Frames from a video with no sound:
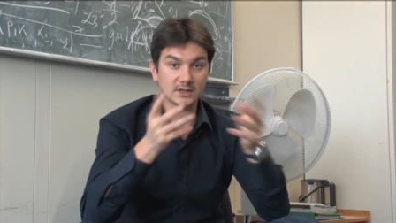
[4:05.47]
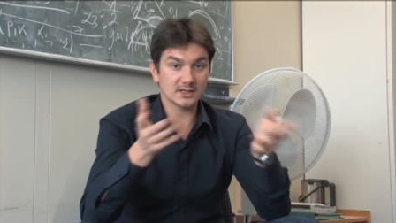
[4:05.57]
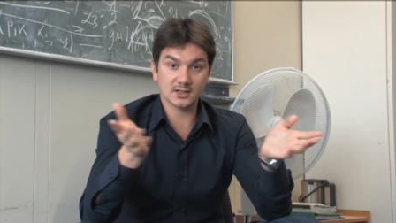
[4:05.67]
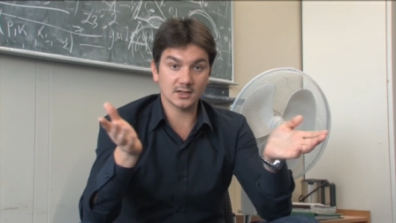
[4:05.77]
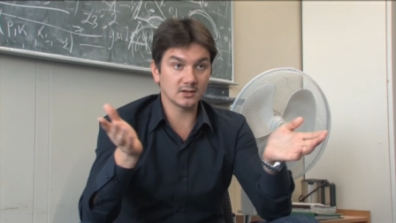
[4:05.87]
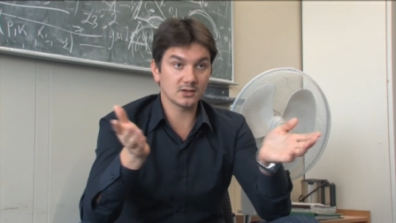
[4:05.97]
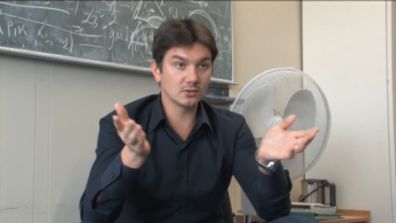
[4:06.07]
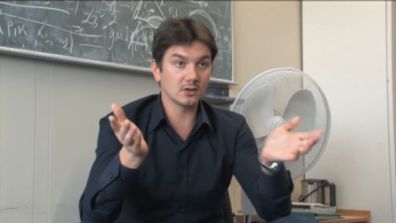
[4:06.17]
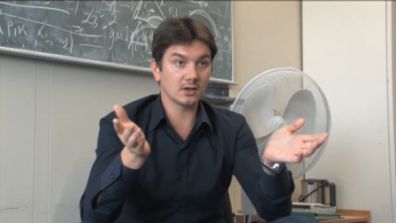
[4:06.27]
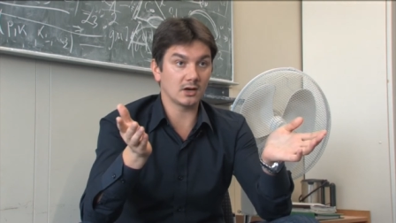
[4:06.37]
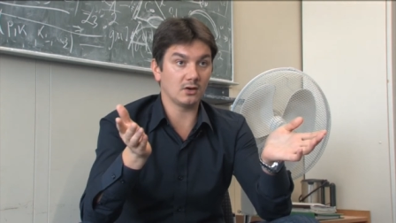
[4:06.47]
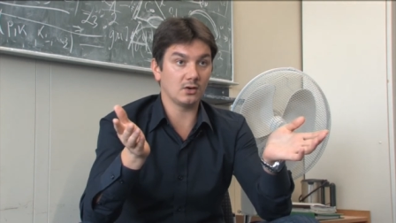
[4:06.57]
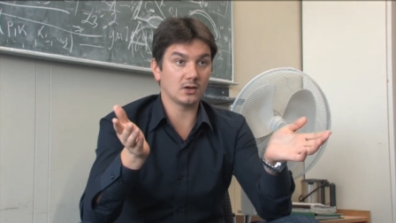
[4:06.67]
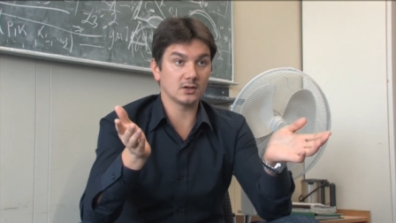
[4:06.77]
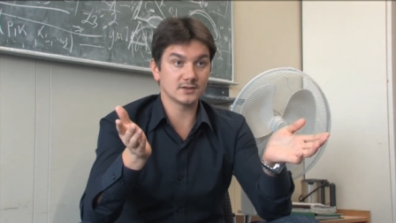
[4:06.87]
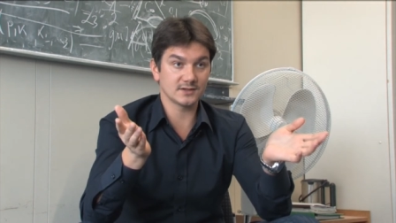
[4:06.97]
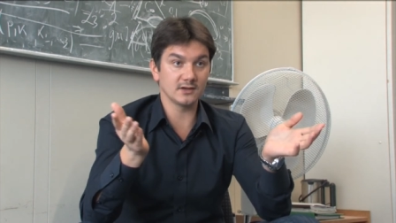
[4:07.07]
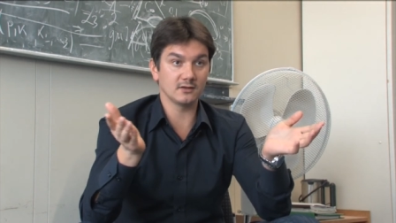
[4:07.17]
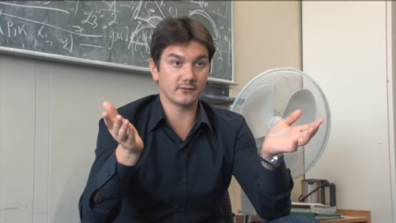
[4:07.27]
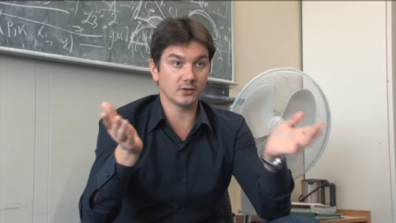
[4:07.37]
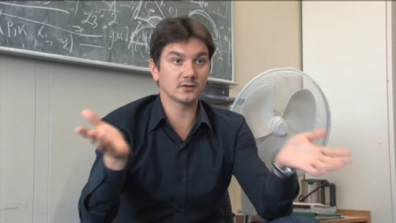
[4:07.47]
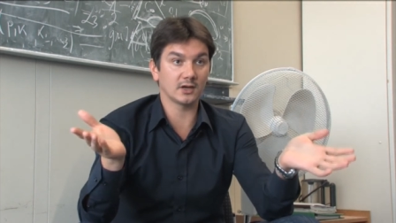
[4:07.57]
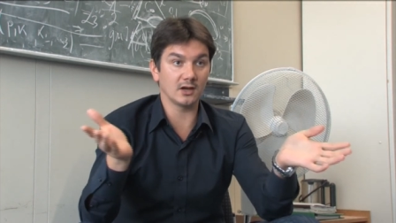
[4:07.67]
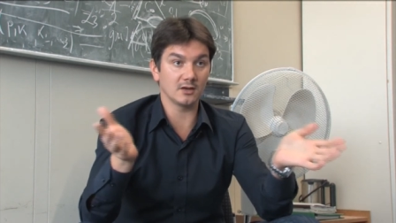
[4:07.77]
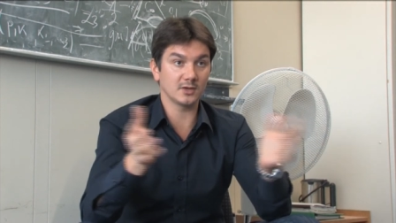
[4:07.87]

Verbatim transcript: das hat natürlich auch seine Vorteile.